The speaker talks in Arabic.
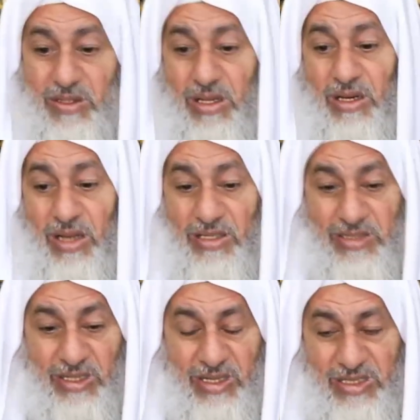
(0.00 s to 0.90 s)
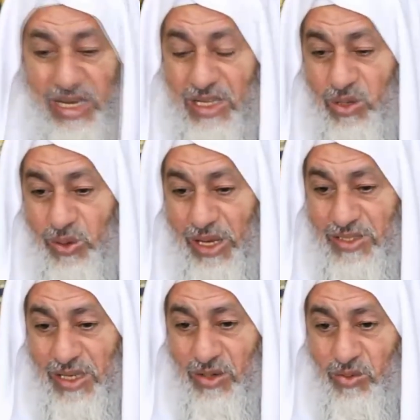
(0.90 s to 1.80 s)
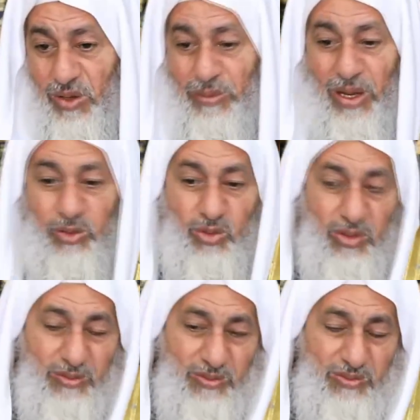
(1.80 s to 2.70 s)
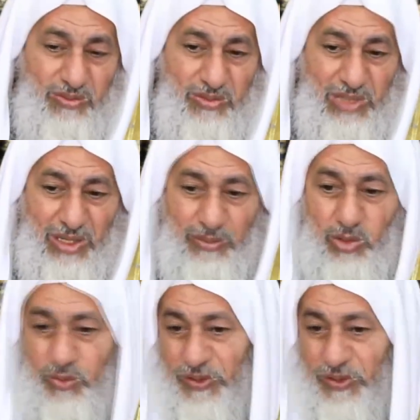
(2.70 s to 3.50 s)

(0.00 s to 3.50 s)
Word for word: الأصل أن سنده حسن وبعضهم يغمز